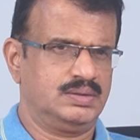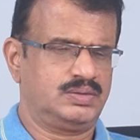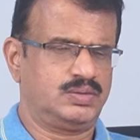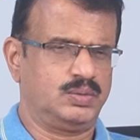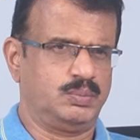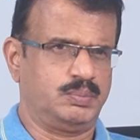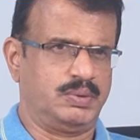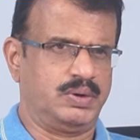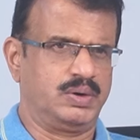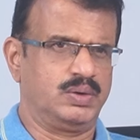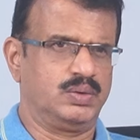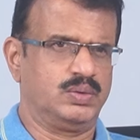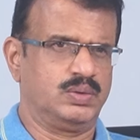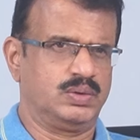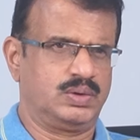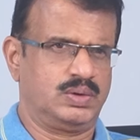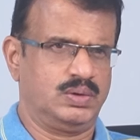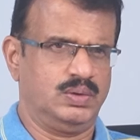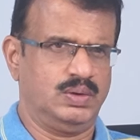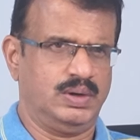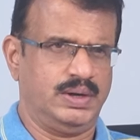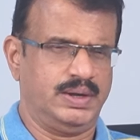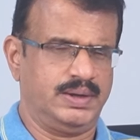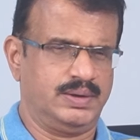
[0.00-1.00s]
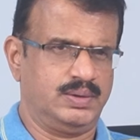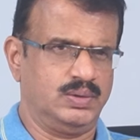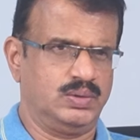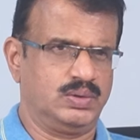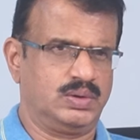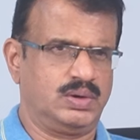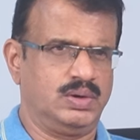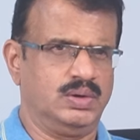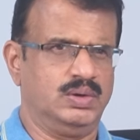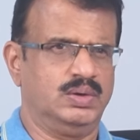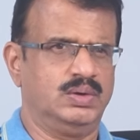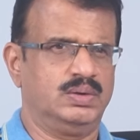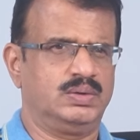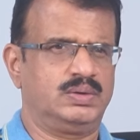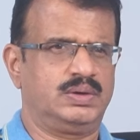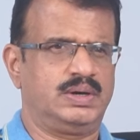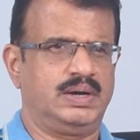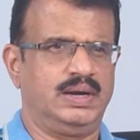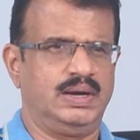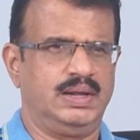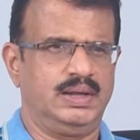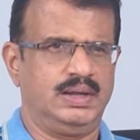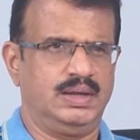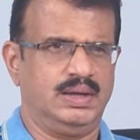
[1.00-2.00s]
సుప్రీంకోర్టులో హైకోర్టులో
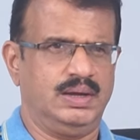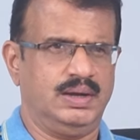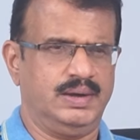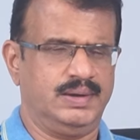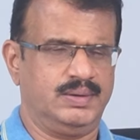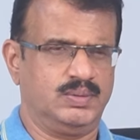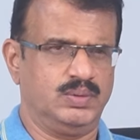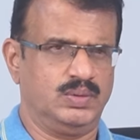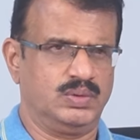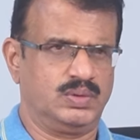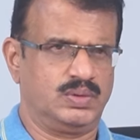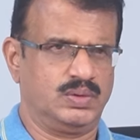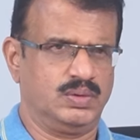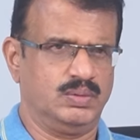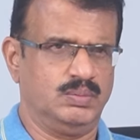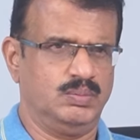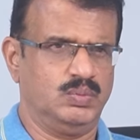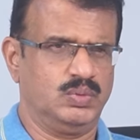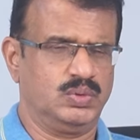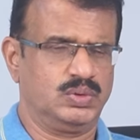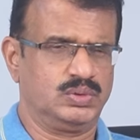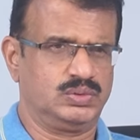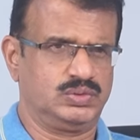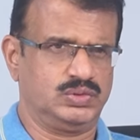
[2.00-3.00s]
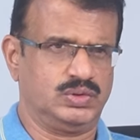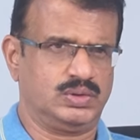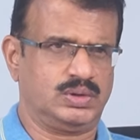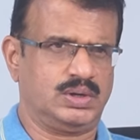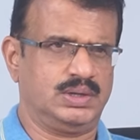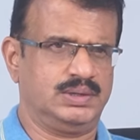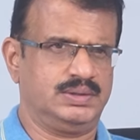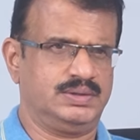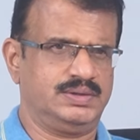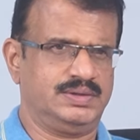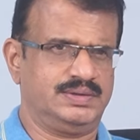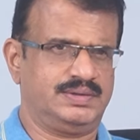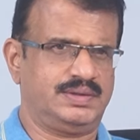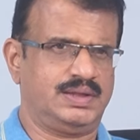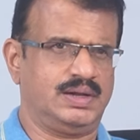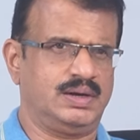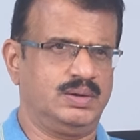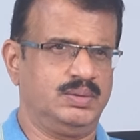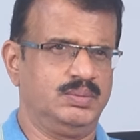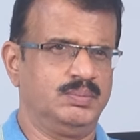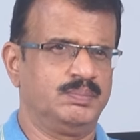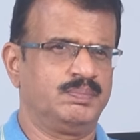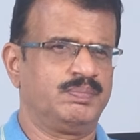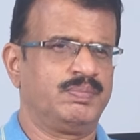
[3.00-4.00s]
ఢిల్లీ హైకోర్టులో మూడు చోట్ల
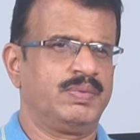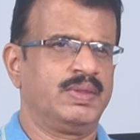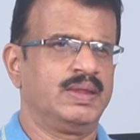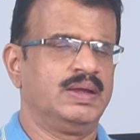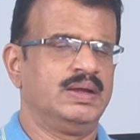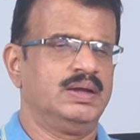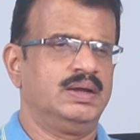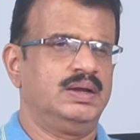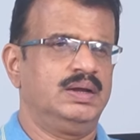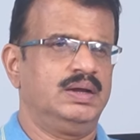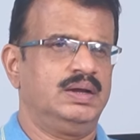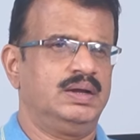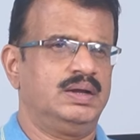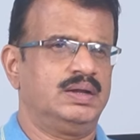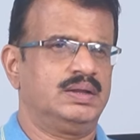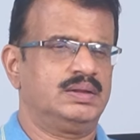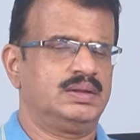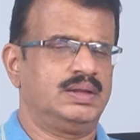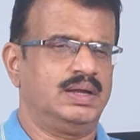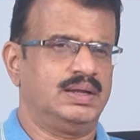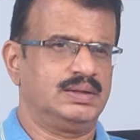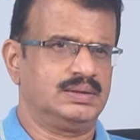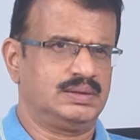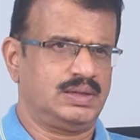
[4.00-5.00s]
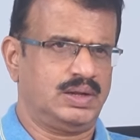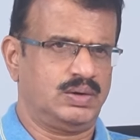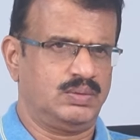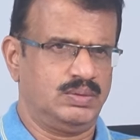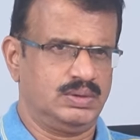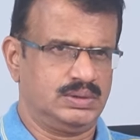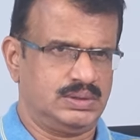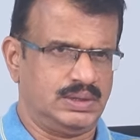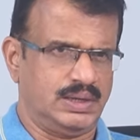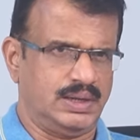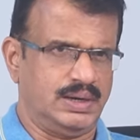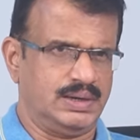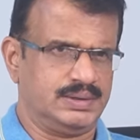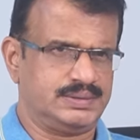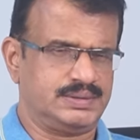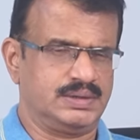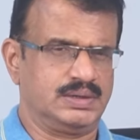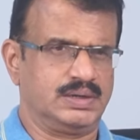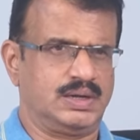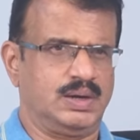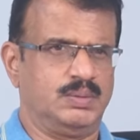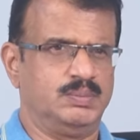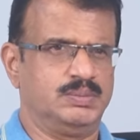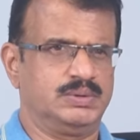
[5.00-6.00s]
చేశాడు దాని తర్వాత
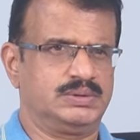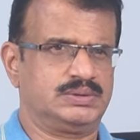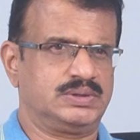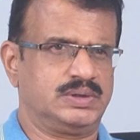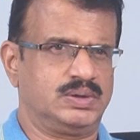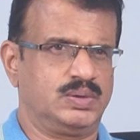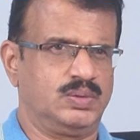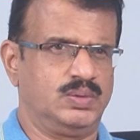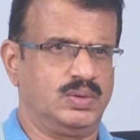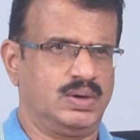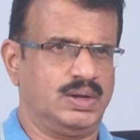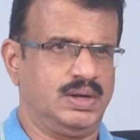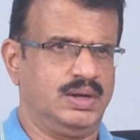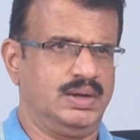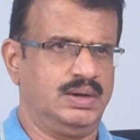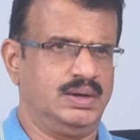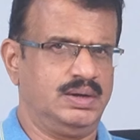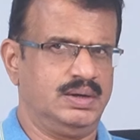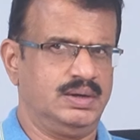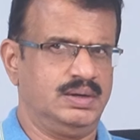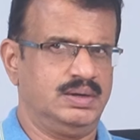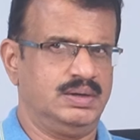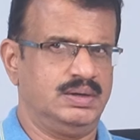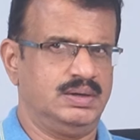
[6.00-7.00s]
ఎలక్షన్ కమిషన్ కూడా ఆయన